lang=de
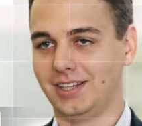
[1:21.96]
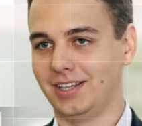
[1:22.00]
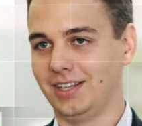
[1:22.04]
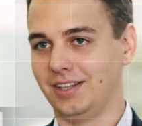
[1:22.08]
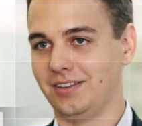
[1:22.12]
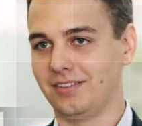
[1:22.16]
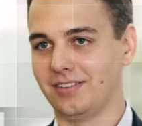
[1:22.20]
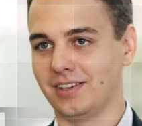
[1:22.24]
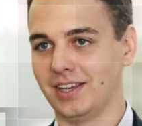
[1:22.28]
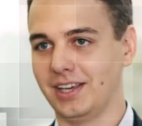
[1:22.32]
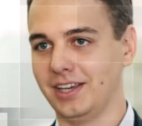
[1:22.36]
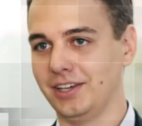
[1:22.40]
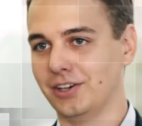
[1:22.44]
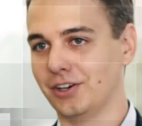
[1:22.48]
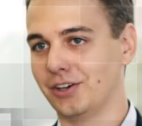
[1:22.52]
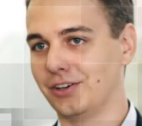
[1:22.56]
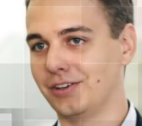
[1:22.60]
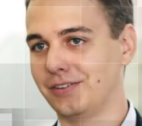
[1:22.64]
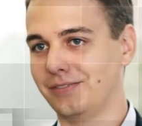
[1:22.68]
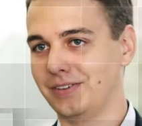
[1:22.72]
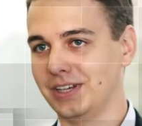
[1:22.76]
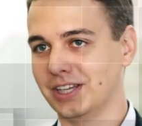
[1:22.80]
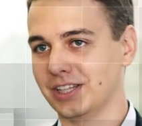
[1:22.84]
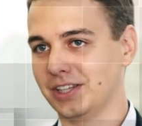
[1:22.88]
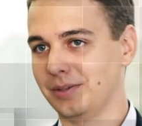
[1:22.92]
In zehn
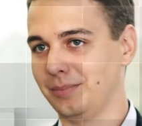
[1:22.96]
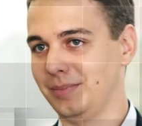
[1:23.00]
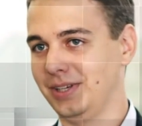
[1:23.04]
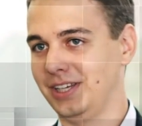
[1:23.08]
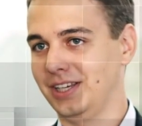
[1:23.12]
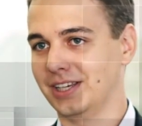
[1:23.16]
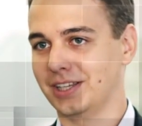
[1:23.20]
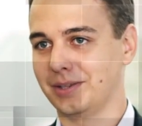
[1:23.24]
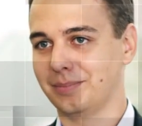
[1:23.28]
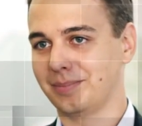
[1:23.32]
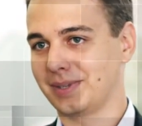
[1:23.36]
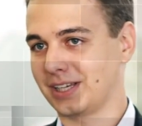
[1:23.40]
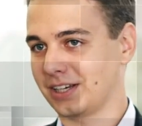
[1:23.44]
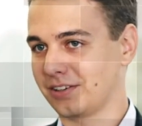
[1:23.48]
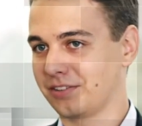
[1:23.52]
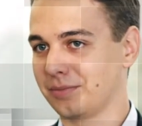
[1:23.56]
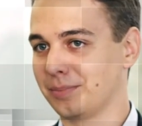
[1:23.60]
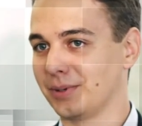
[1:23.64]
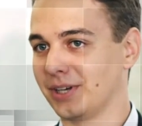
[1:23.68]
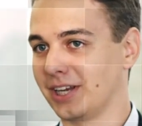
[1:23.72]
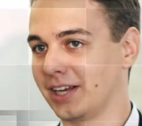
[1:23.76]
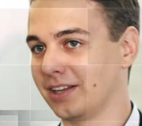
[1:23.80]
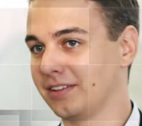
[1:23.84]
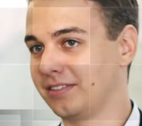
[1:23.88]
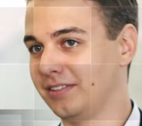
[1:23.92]
Jahren werde ich mich an die
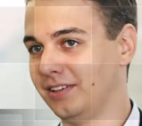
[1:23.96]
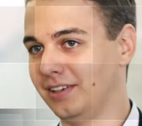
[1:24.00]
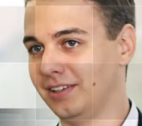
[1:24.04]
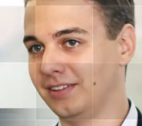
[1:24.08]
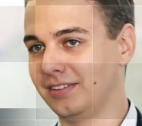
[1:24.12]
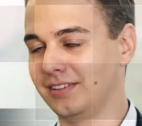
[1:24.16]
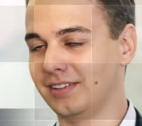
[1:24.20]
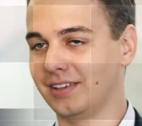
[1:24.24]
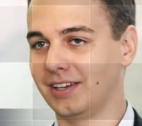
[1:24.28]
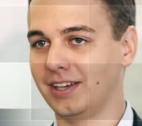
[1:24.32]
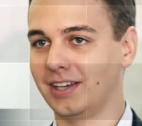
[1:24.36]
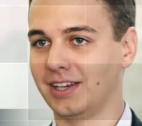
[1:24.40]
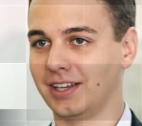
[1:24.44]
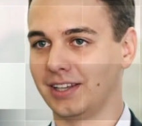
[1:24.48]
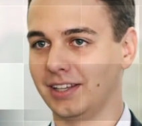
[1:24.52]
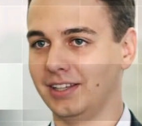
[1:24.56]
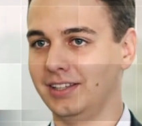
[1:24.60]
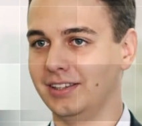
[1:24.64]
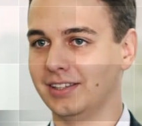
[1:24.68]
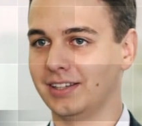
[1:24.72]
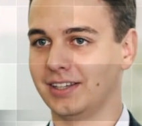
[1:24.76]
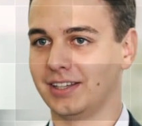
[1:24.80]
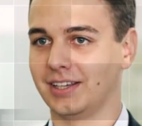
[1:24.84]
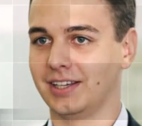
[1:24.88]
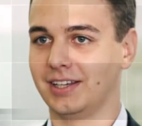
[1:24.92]
Praxisprojektzeit
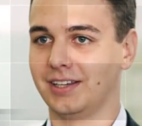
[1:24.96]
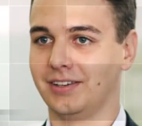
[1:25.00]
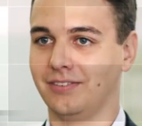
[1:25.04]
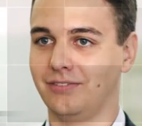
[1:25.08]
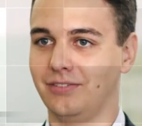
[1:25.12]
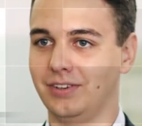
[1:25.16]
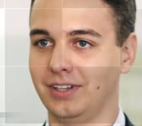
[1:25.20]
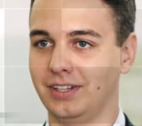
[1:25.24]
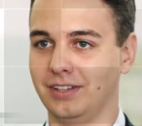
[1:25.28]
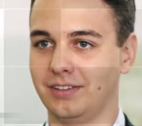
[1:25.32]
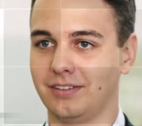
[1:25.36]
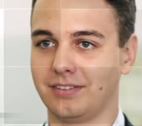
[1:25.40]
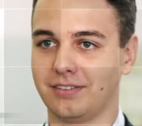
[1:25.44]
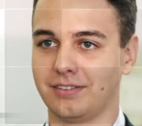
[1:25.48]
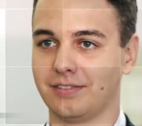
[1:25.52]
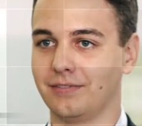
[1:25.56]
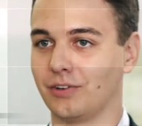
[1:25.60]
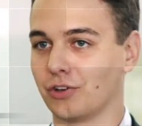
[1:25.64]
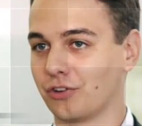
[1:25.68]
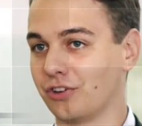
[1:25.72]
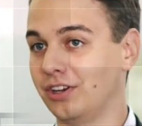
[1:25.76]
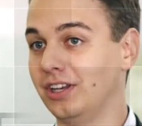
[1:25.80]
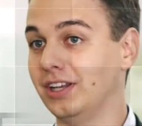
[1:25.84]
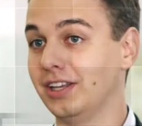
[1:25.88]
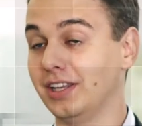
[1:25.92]
erinnern, weil es
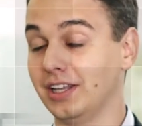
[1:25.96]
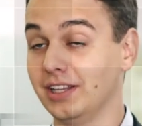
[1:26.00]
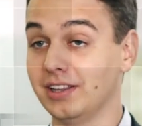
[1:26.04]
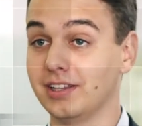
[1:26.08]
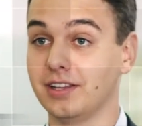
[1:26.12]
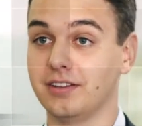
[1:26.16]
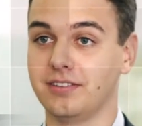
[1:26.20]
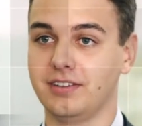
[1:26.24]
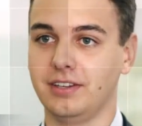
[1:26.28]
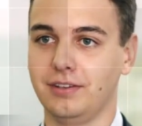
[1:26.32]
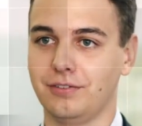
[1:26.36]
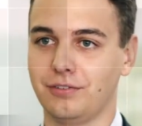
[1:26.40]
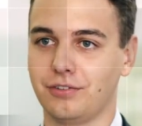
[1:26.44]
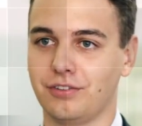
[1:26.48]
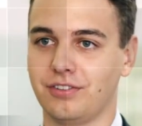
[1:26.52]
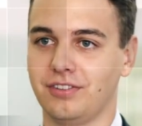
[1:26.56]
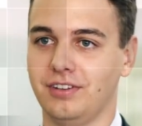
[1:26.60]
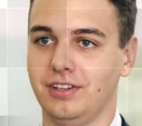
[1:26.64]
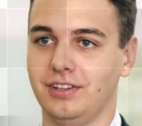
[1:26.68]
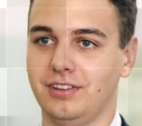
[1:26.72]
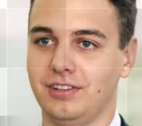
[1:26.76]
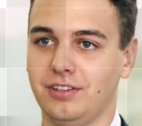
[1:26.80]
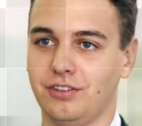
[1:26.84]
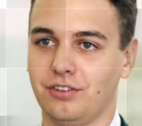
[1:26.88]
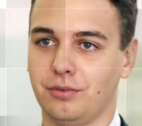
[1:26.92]
wahrscheinlich die intensivste
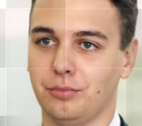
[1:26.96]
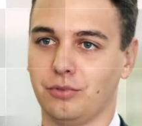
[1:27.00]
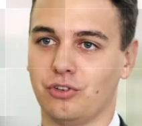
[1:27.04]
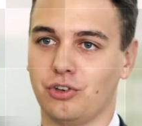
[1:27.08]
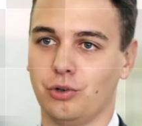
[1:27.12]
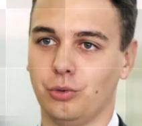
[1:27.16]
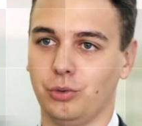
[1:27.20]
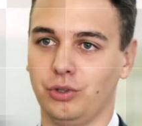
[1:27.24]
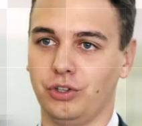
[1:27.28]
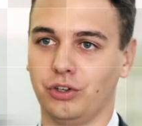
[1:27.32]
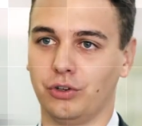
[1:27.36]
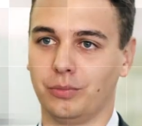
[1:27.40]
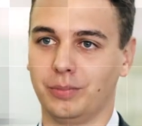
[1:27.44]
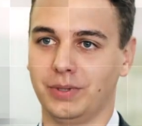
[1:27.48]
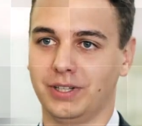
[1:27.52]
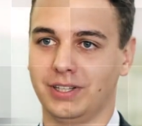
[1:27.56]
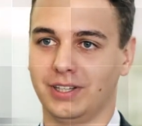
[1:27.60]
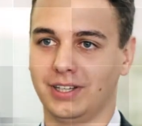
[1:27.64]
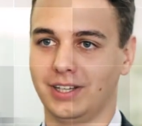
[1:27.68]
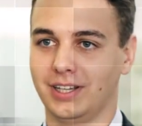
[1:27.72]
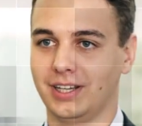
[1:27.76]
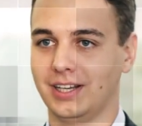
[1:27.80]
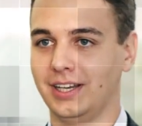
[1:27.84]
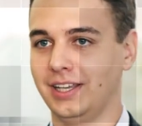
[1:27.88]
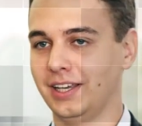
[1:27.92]
Zeit ist im Studium.
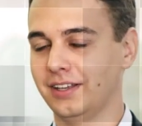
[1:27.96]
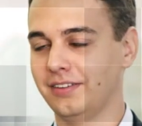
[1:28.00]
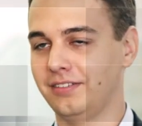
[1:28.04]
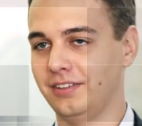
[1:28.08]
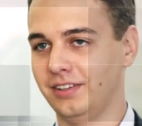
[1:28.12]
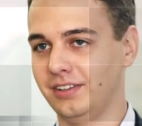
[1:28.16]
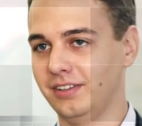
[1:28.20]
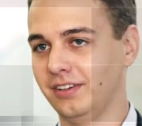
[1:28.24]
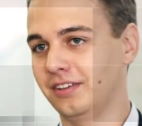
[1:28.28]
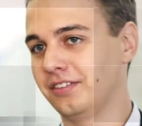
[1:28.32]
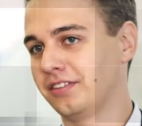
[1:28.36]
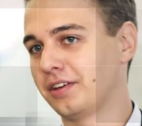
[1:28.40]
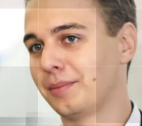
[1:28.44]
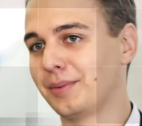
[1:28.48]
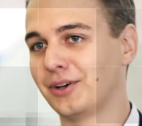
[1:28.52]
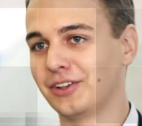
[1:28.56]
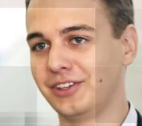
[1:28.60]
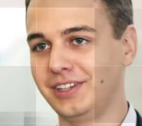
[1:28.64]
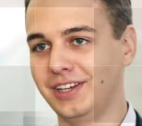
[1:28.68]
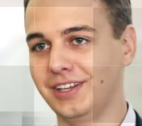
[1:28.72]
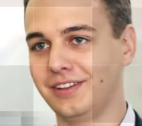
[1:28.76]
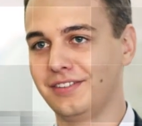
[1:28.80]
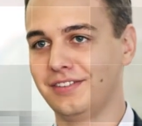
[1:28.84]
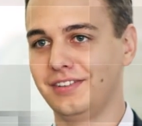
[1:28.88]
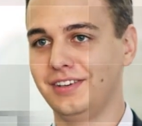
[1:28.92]
Gleichzeitig war es aber
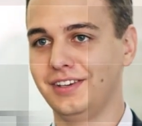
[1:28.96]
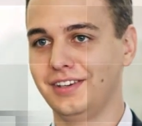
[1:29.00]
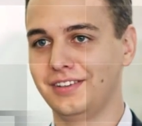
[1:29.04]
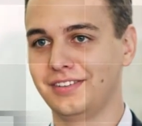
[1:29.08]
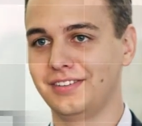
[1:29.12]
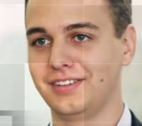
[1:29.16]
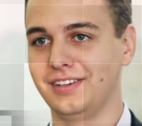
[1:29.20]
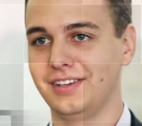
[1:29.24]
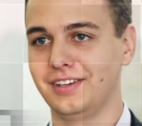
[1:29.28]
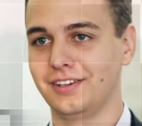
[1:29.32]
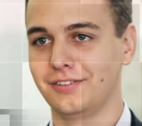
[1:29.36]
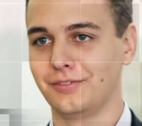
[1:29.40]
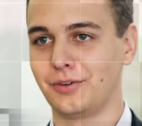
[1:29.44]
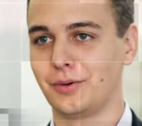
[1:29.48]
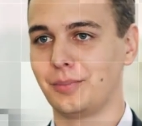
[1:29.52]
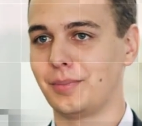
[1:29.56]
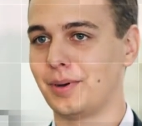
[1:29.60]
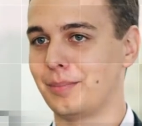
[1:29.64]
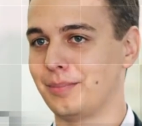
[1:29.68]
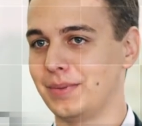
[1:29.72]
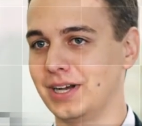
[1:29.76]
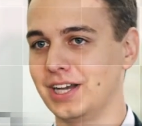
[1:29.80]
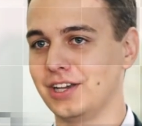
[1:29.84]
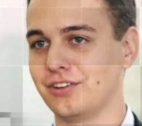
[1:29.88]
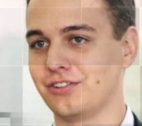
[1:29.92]
die Zeit, in der man
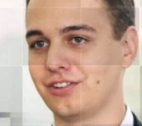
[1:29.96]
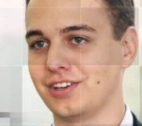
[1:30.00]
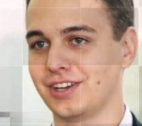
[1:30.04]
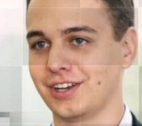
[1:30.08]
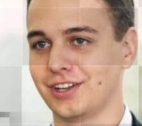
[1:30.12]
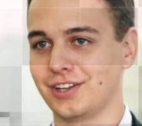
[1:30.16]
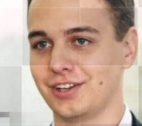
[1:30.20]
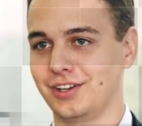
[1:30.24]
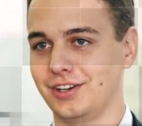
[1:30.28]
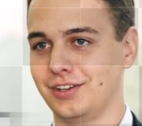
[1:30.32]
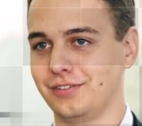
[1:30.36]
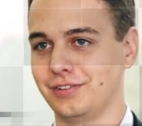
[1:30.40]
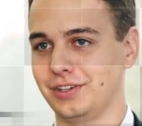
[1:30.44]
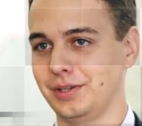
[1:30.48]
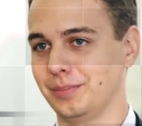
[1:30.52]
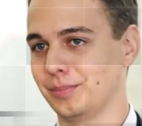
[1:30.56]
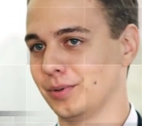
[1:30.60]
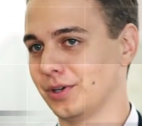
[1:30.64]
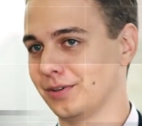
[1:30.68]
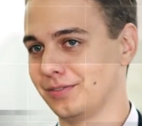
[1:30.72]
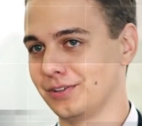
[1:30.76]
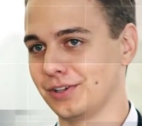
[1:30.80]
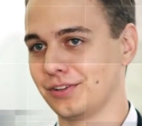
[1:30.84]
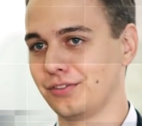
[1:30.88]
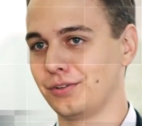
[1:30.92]
am meisten können für die
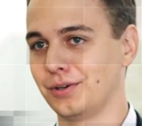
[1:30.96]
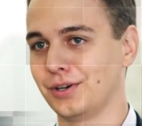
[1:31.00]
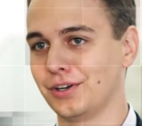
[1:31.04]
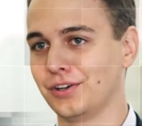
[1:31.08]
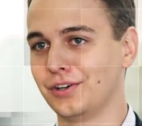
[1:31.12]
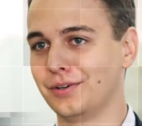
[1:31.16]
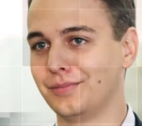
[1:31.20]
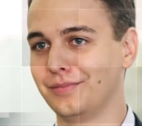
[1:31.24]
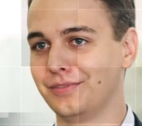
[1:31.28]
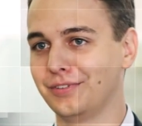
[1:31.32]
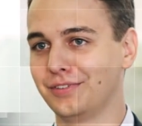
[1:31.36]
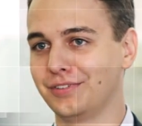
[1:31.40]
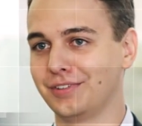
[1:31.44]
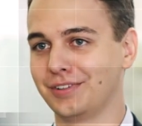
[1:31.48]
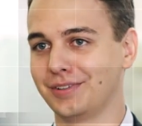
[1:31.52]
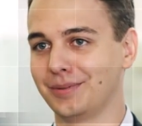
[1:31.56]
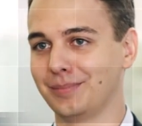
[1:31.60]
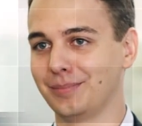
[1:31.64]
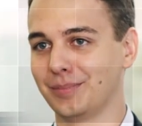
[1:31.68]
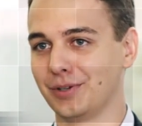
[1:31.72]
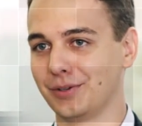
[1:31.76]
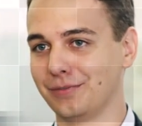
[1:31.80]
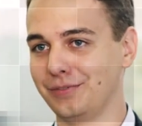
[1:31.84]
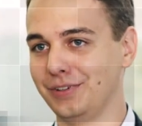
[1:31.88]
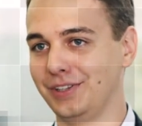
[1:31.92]
berufliche Zukunft
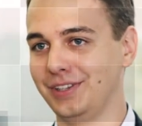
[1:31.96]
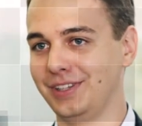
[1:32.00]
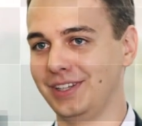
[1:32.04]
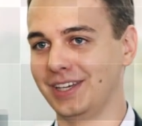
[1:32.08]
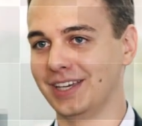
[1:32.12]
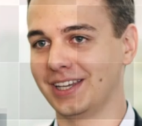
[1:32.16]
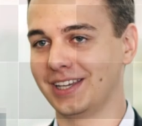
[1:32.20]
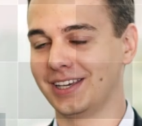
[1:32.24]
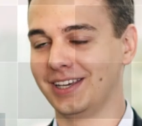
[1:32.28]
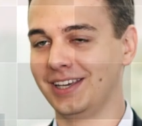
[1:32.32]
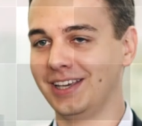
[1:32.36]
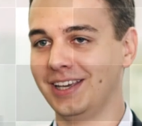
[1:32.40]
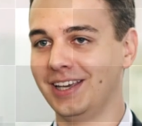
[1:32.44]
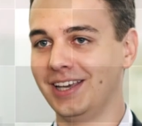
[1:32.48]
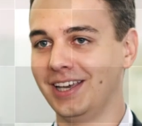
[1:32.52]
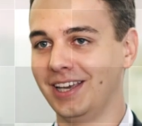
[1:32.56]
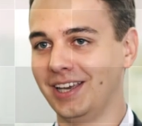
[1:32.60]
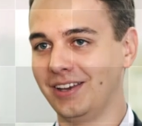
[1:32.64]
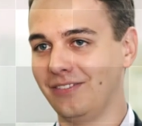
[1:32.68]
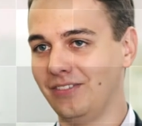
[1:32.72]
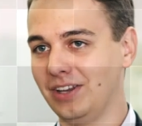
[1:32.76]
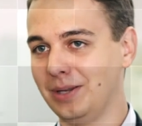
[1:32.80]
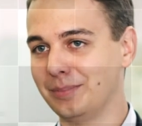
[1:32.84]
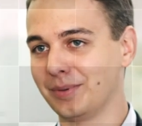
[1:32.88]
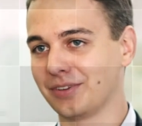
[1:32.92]
profitieren können,
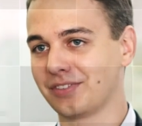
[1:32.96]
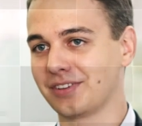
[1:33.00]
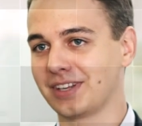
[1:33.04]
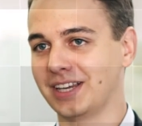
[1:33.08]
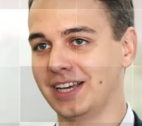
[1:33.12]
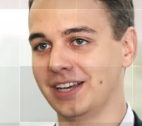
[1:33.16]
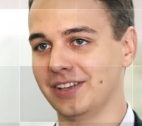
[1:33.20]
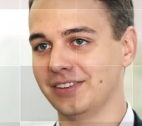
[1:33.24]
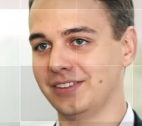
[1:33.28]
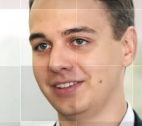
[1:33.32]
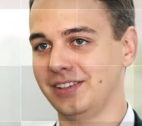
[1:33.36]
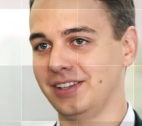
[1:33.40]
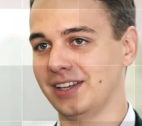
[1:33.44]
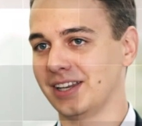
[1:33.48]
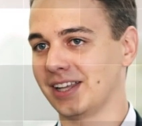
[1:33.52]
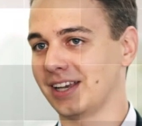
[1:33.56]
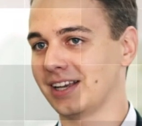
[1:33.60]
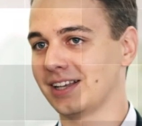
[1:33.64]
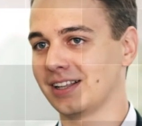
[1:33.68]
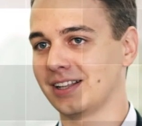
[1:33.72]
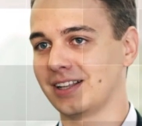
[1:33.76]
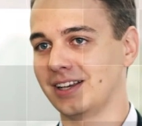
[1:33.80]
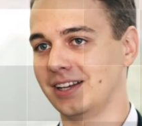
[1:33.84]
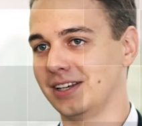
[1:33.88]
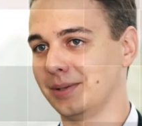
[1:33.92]
weil man das Gelernte
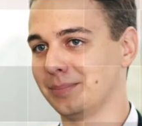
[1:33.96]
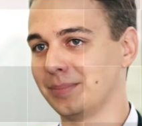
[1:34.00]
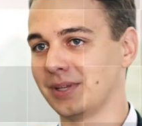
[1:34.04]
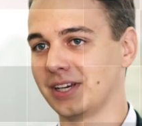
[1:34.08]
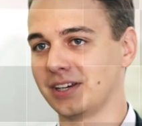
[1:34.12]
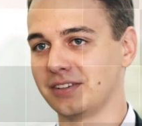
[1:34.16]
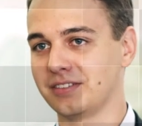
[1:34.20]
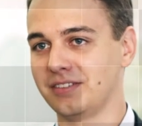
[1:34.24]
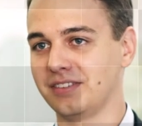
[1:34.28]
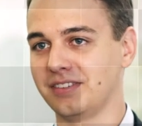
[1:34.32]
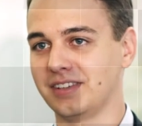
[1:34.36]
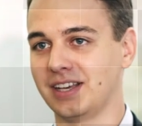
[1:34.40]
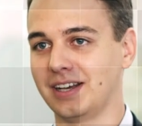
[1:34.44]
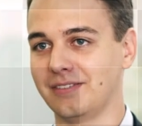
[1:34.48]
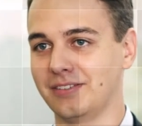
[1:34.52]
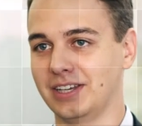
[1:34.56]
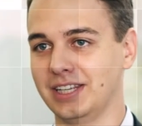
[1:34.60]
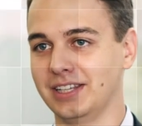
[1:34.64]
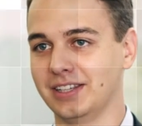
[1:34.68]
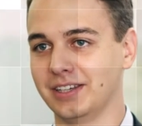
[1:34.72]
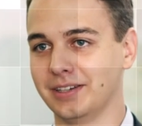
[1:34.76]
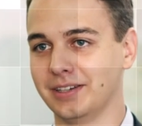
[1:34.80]
direkt in der Praxis anwenden